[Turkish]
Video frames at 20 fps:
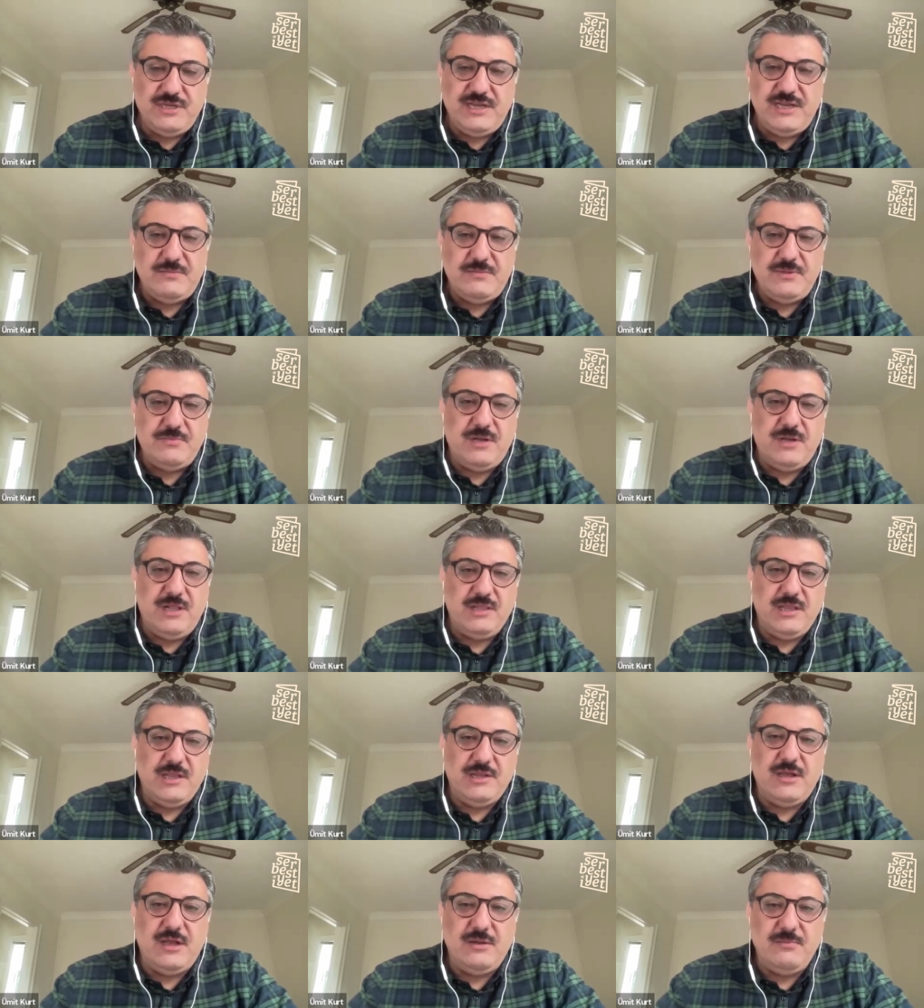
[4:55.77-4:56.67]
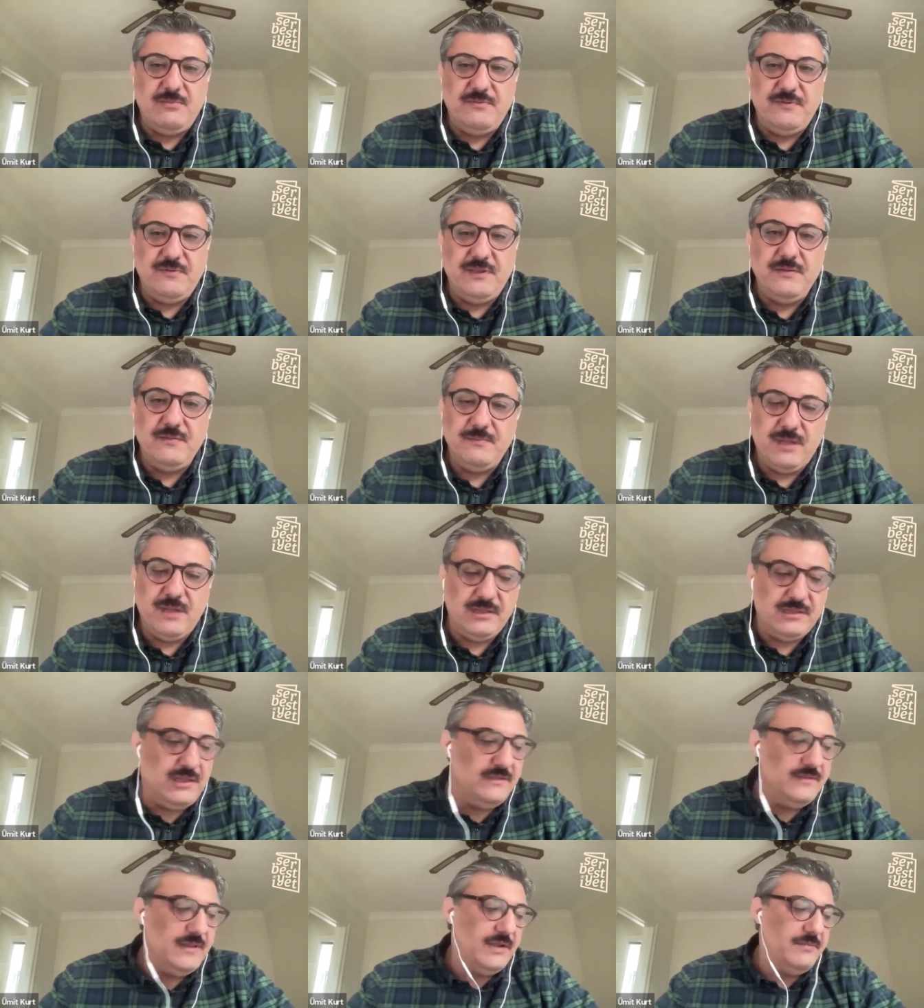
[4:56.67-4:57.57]
Yani bir Balkan Harbi,
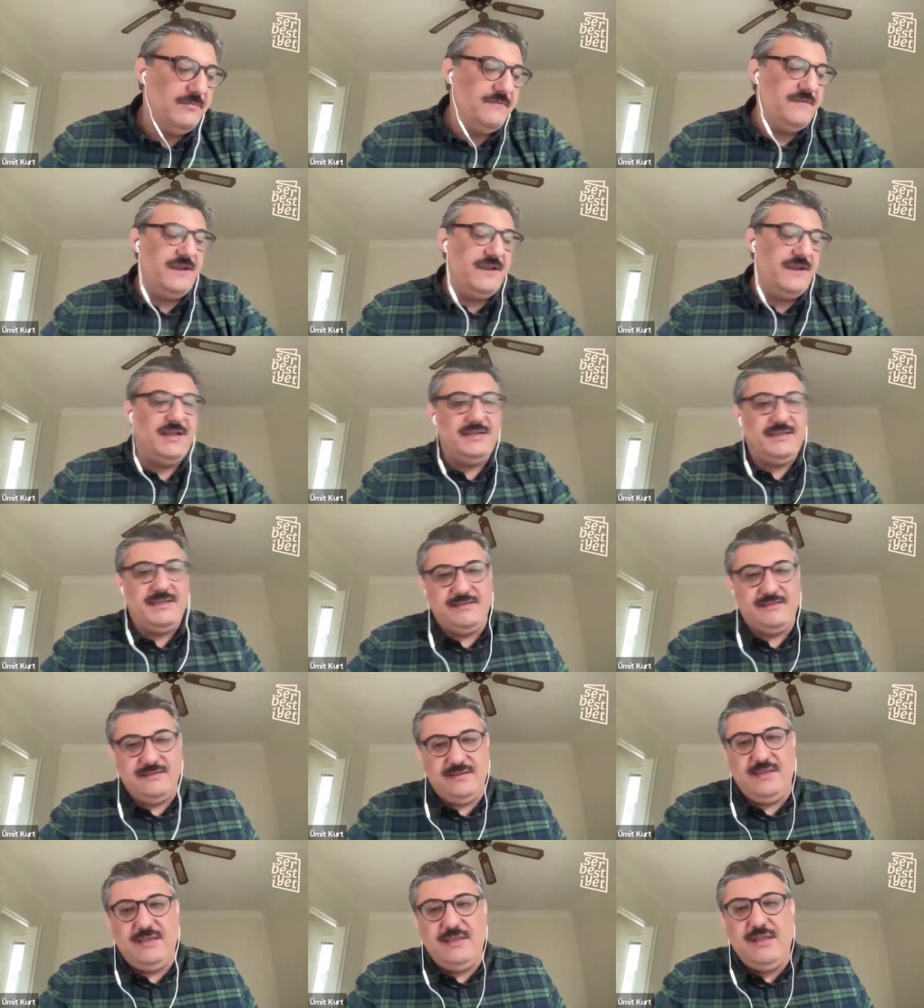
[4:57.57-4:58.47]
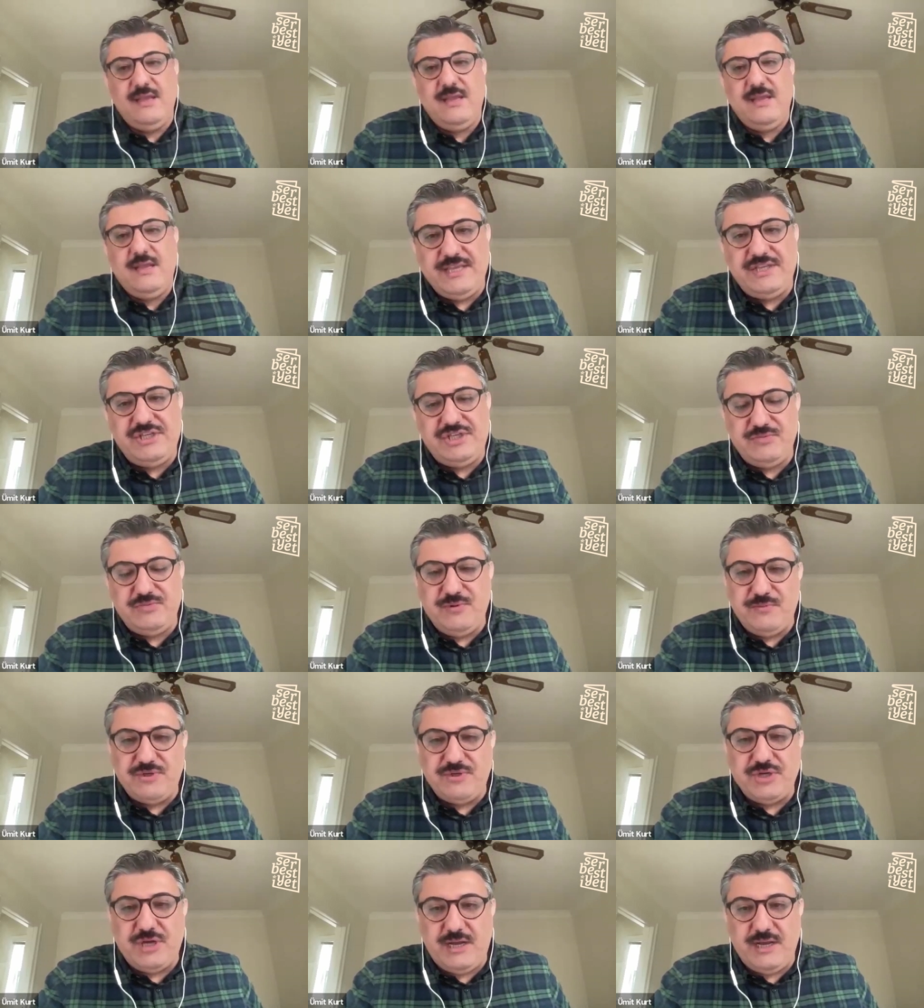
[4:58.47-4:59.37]
Balkan Harbi felaketi
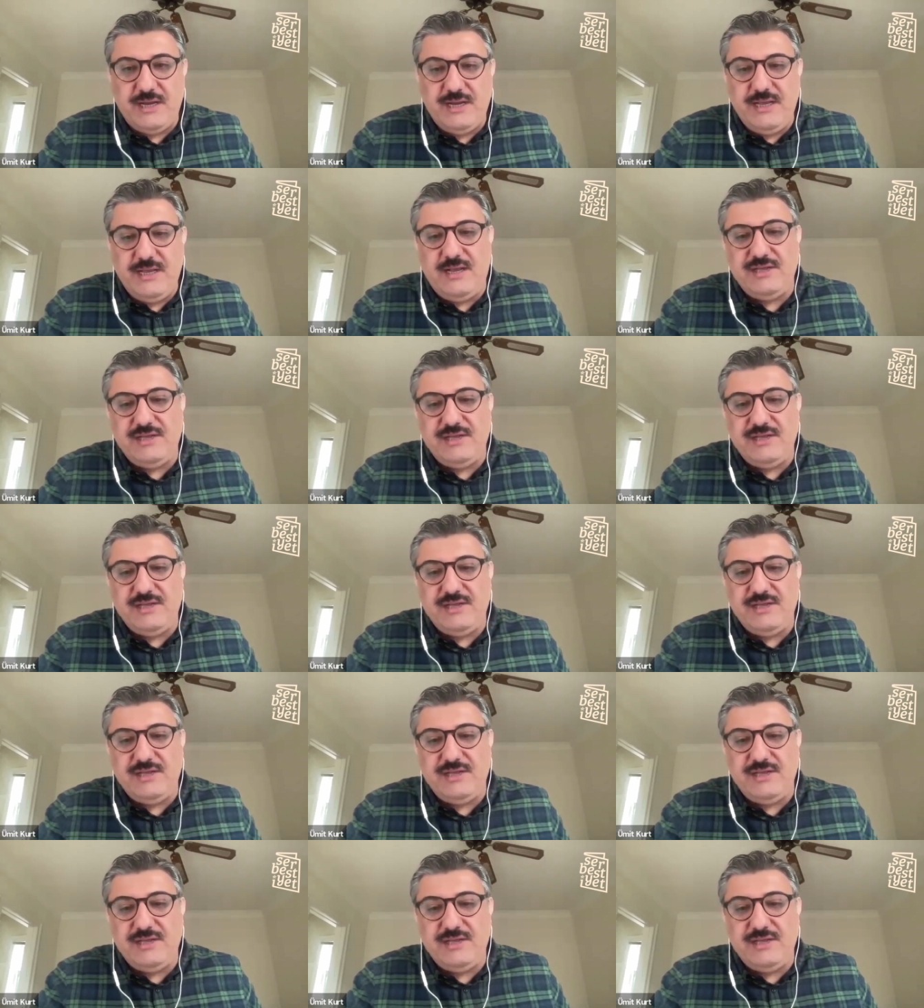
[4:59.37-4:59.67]
geçirmemiş aile.